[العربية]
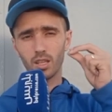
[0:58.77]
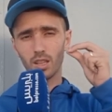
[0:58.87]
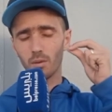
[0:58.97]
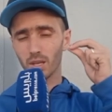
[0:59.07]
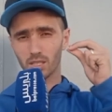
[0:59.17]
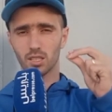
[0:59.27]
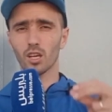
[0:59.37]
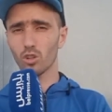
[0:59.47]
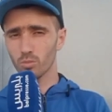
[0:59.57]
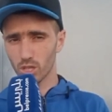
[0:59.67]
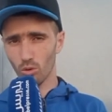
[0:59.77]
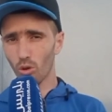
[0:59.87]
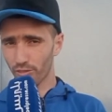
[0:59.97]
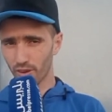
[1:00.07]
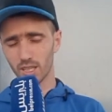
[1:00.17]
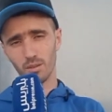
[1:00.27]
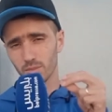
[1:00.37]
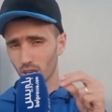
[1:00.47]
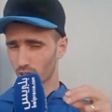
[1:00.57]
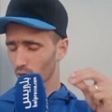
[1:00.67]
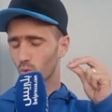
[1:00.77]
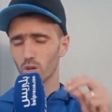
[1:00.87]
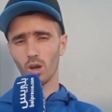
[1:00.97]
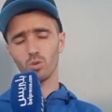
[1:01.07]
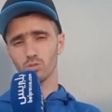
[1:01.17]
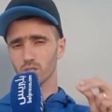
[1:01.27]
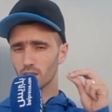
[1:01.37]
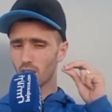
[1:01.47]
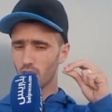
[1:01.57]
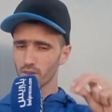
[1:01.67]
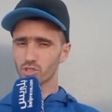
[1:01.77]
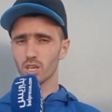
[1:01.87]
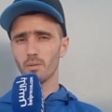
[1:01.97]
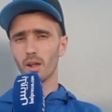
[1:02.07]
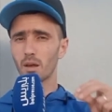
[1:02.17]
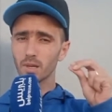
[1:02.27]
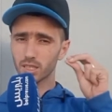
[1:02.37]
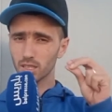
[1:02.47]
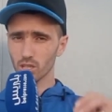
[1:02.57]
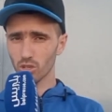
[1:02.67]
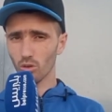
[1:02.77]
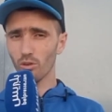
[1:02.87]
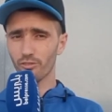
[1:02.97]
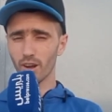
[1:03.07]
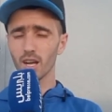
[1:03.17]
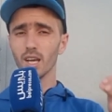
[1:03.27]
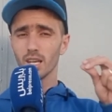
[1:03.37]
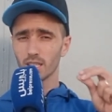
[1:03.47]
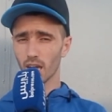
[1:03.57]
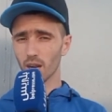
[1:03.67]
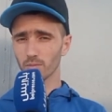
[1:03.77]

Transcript: لما تعطات لهم شي القفه ديال رمضان كنقولها خصوصا في الشمال لما تعطاش القفه ديال